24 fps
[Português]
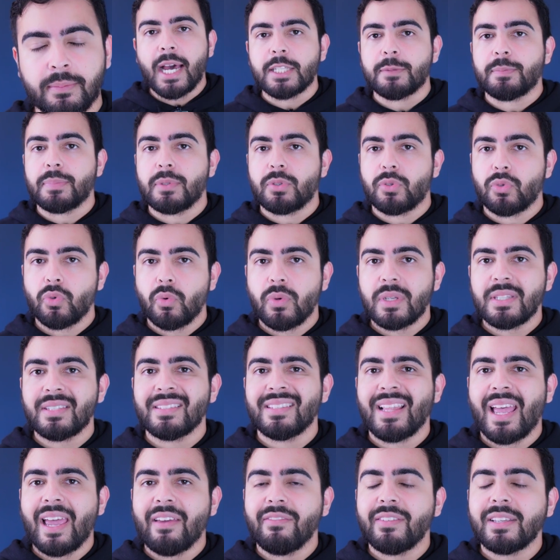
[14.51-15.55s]
As pessoas
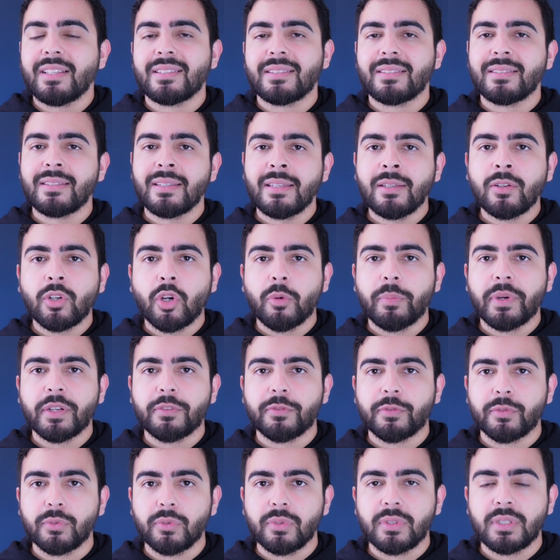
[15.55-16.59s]
devem sim comer
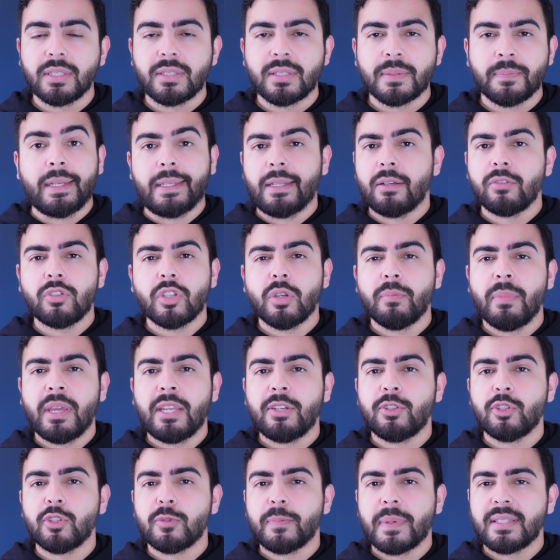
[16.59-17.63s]
frutas, e não
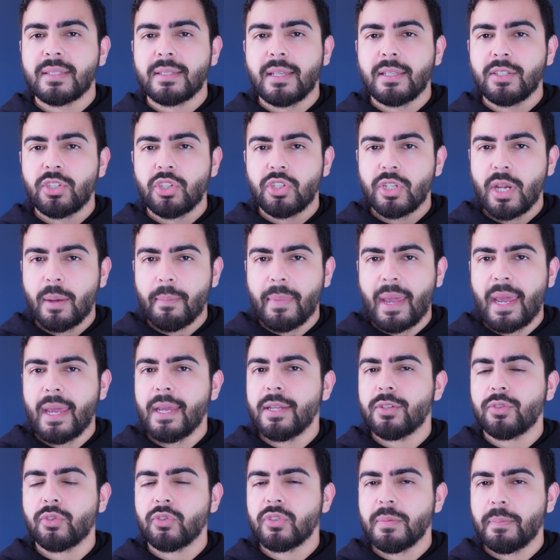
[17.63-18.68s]
somente os pacientes
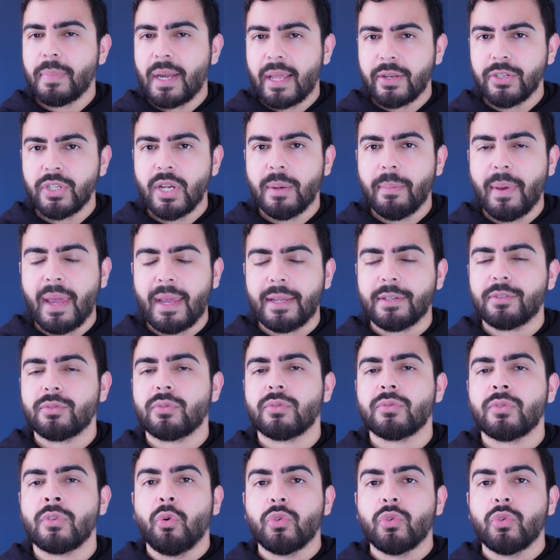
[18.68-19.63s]
diabéticos e pré-diabéticos.